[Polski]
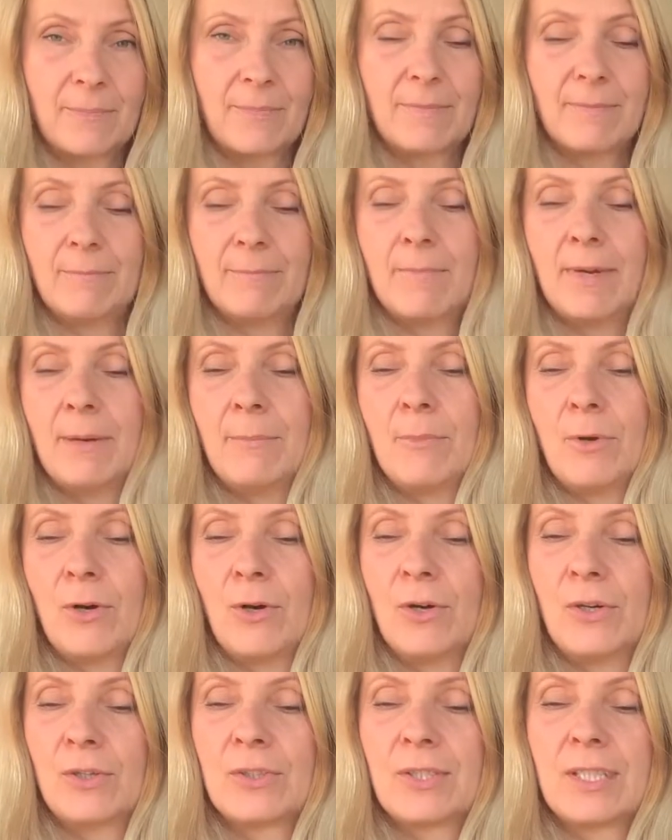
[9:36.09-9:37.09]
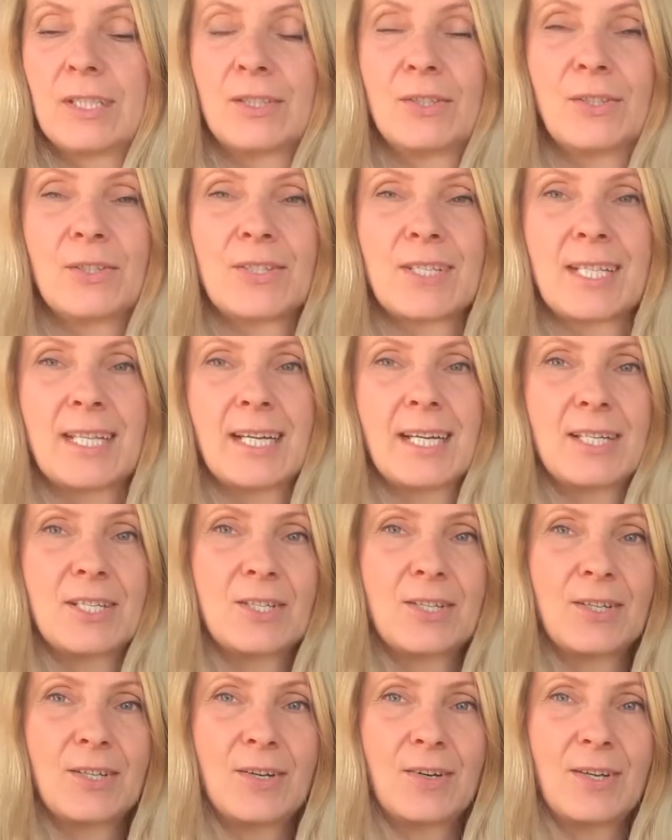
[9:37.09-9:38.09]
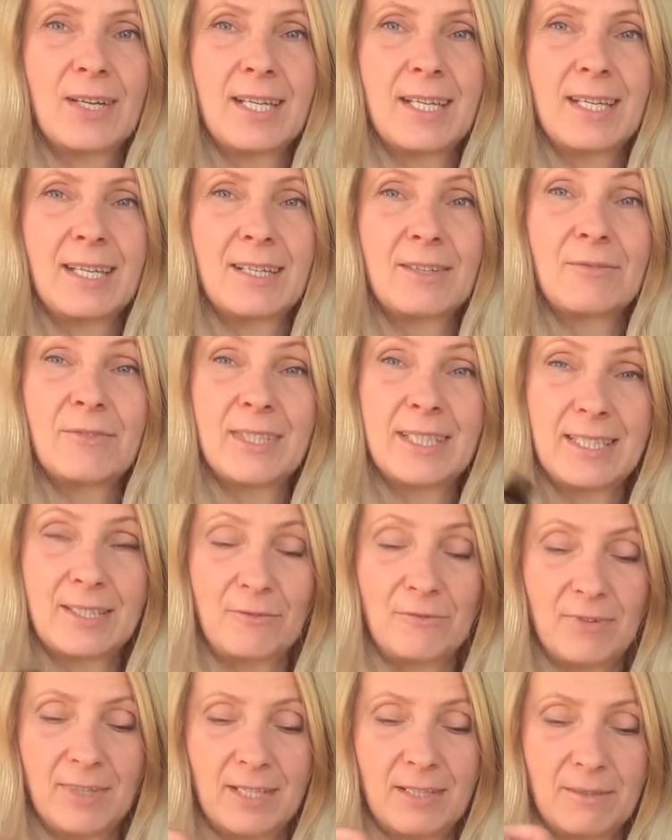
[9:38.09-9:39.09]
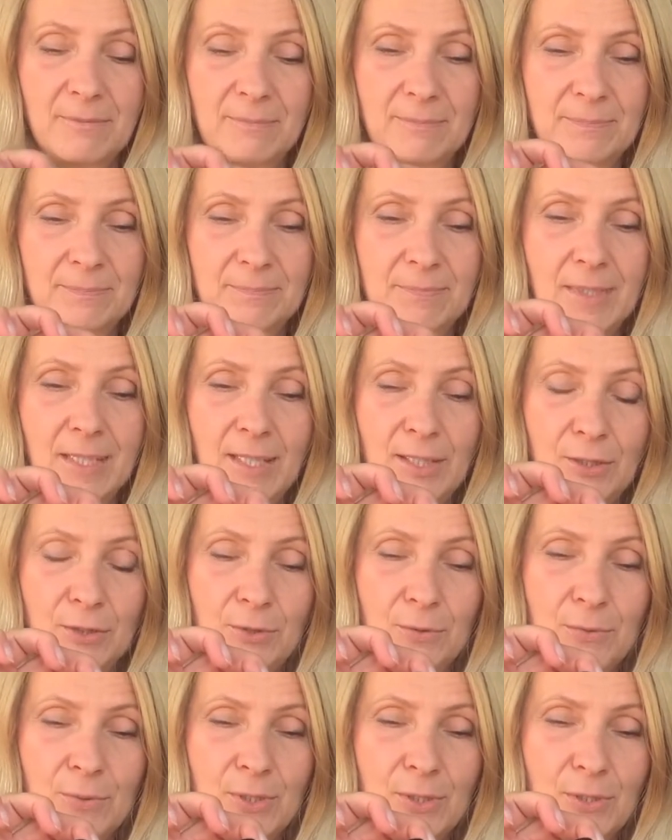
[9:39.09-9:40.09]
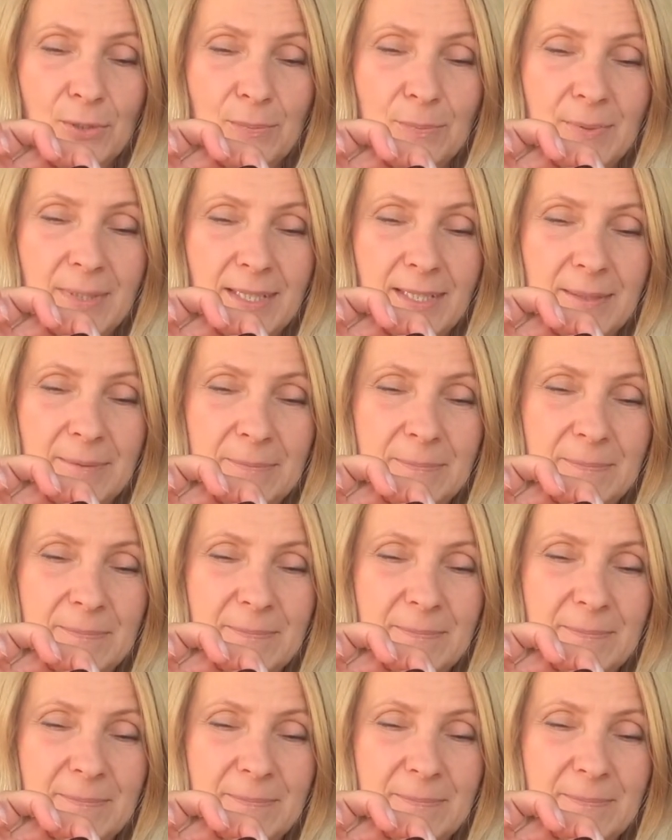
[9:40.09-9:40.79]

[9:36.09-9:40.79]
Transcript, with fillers: Mam ochotę dodać olejek vetiver, jedną kroplę.